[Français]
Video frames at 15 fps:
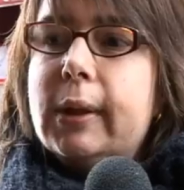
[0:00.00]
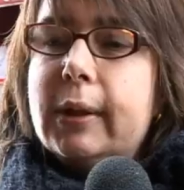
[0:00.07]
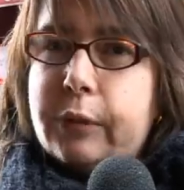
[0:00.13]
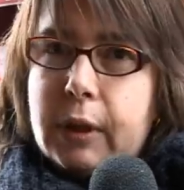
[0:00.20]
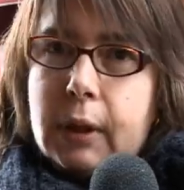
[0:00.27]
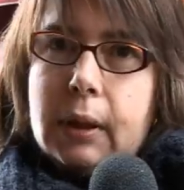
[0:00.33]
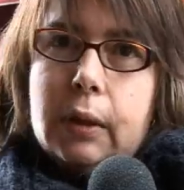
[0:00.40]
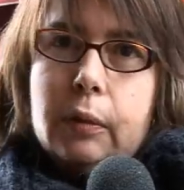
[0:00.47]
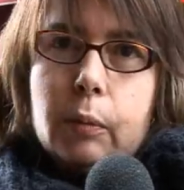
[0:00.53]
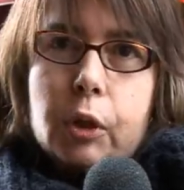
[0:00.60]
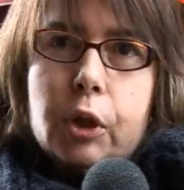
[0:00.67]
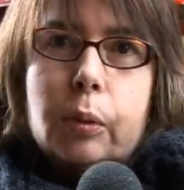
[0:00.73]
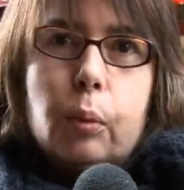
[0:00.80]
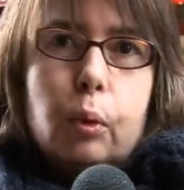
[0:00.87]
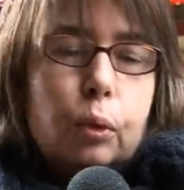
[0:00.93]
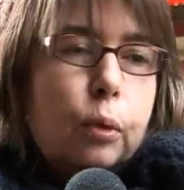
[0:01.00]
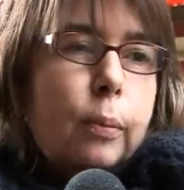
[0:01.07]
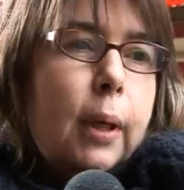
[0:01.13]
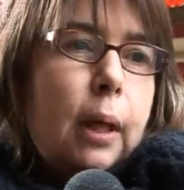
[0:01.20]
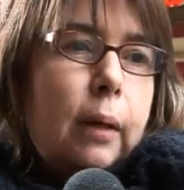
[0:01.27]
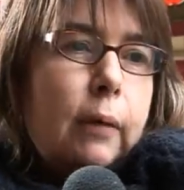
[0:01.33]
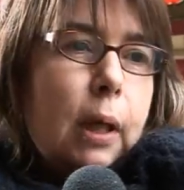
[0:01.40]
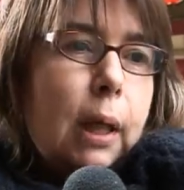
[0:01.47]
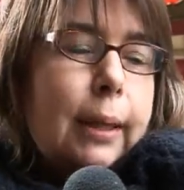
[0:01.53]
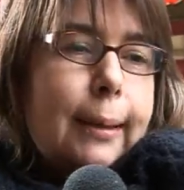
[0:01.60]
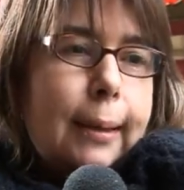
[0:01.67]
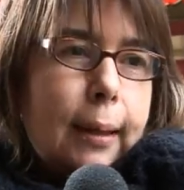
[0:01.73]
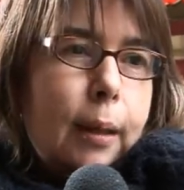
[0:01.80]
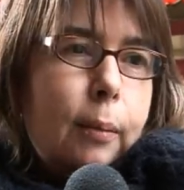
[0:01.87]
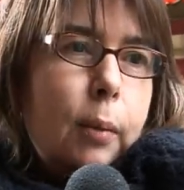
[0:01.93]
Définitivement, j'ai beaucoup de mal avec les
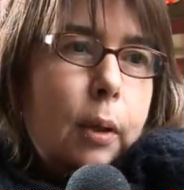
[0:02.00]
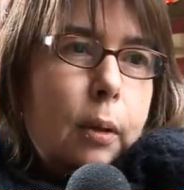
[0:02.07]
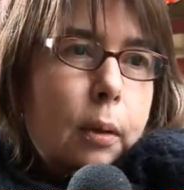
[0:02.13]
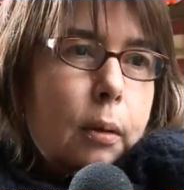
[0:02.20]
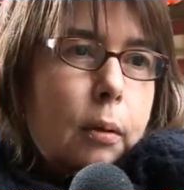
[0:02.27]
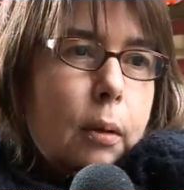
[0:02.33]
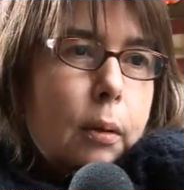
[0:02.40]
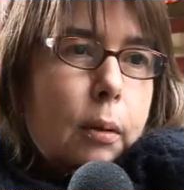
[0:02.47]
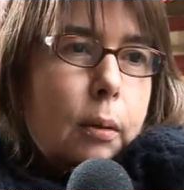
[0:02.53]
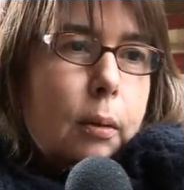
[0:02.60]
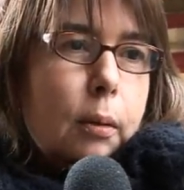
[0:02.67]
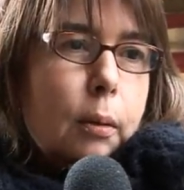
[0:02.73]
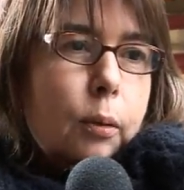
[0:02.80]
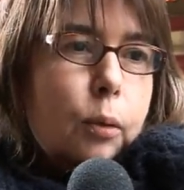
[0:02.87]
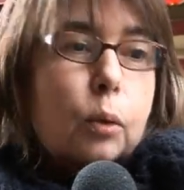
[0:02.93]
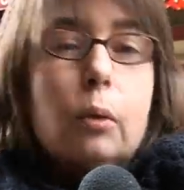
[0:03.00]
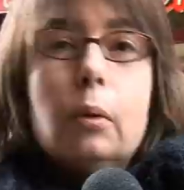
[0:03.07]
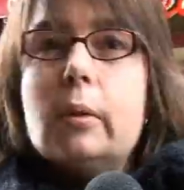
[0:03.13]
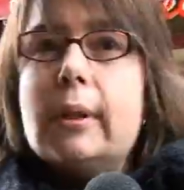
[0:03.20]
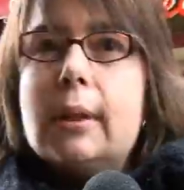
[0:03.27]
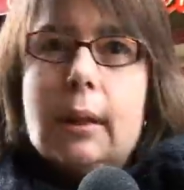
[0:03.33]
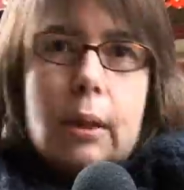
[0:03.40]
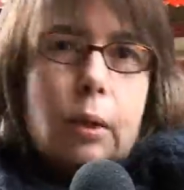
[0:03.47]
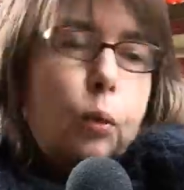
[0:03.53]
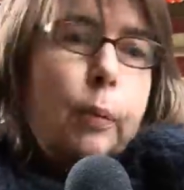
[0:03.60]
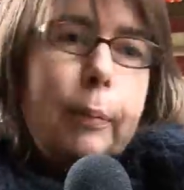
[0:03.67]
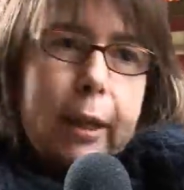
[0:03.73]
tables euh, de 6-8